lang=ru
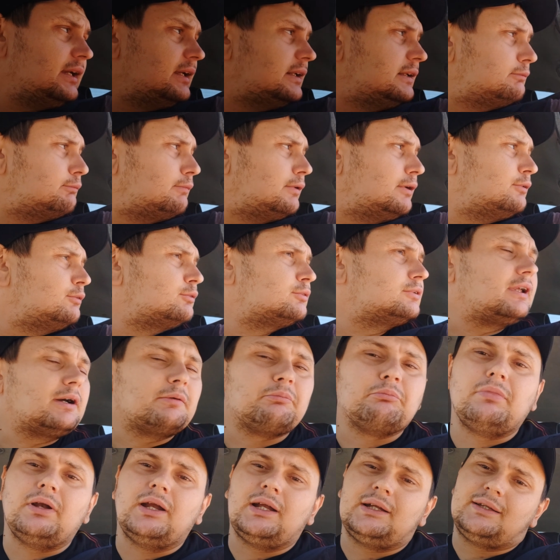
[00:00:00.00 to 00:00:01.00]
Я не могу так,
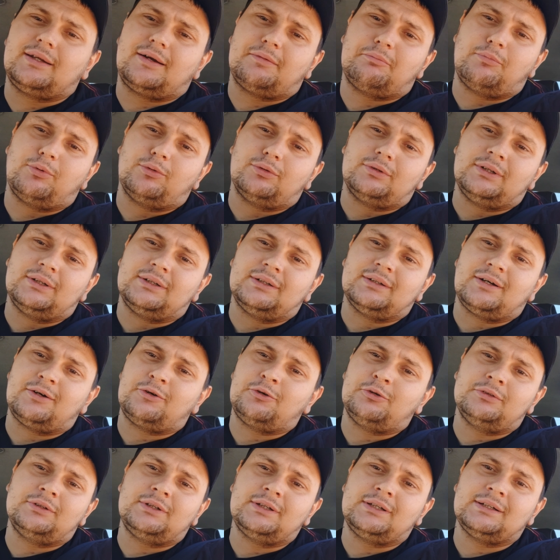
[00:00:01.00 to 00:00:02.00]
блядь, работать,
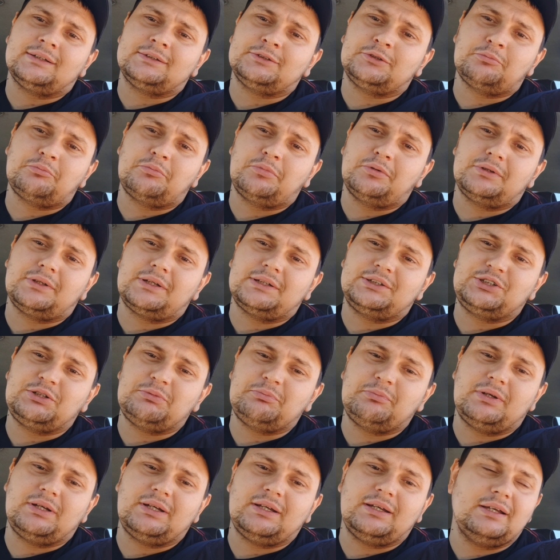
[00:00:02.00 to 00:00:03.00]
нахуй. Вот эта суббота,
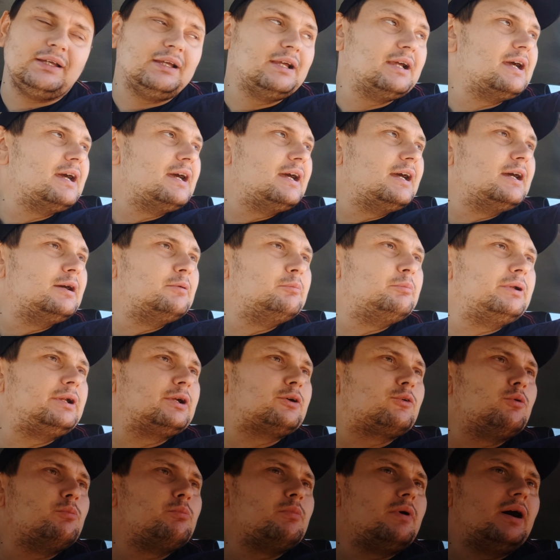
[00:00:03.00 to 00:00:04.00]
чем меня
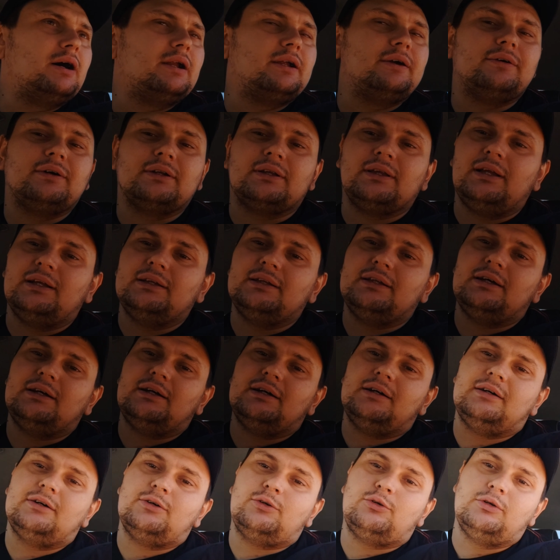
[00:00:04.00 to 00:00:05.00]
прикумаривает.
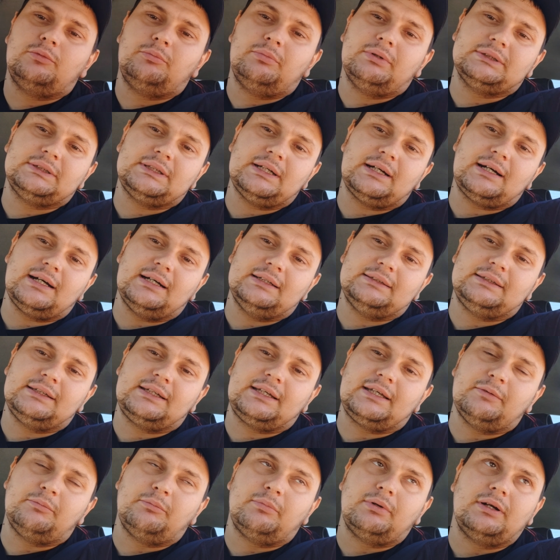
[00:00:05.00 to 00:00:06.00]
Ладно, хоть бы
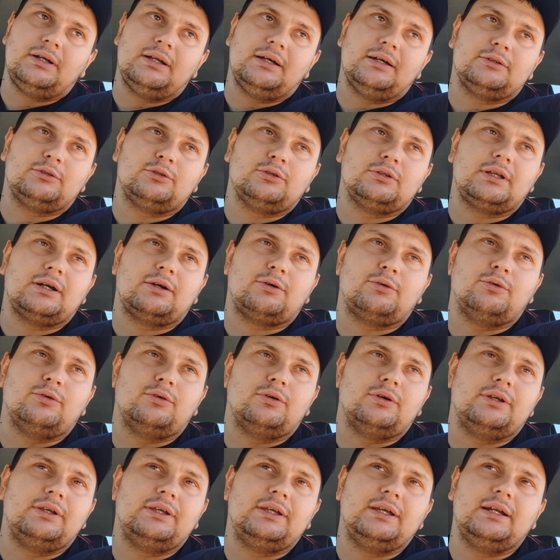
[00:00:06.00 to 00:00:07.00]
заказики были, а то
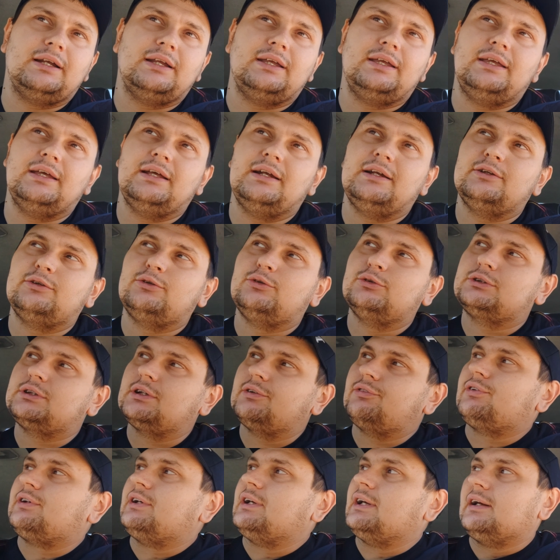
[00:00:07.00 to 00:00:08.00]
такое. Еле-еле
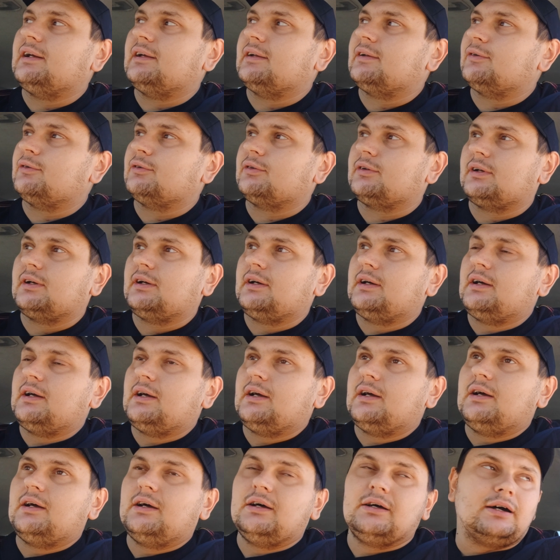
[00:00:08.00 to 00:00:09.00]
душа в теле. Ну.
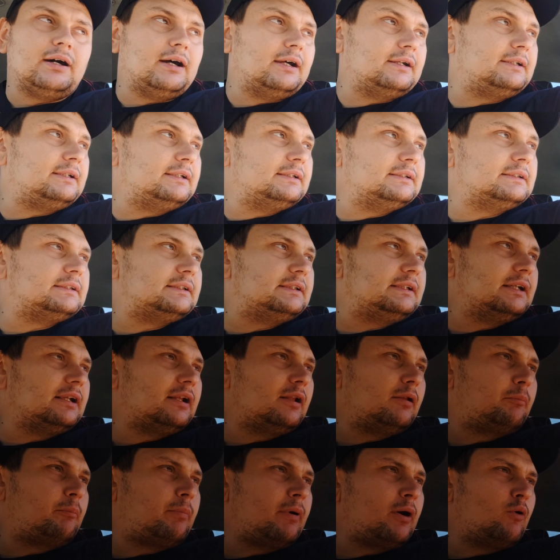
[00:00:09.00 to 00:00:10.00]
Один
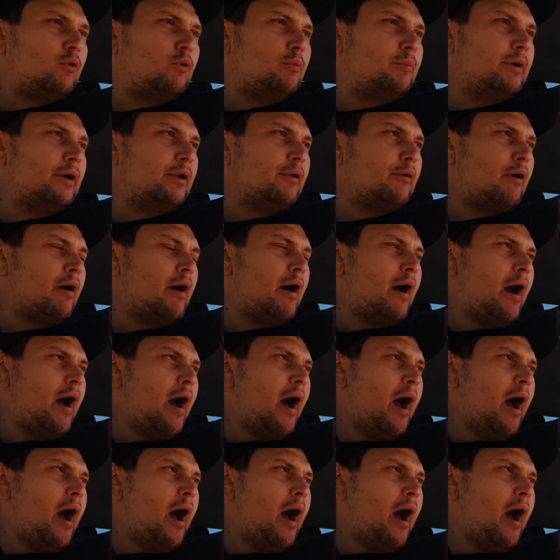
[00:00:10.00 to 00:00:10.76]
сделал по Уберу.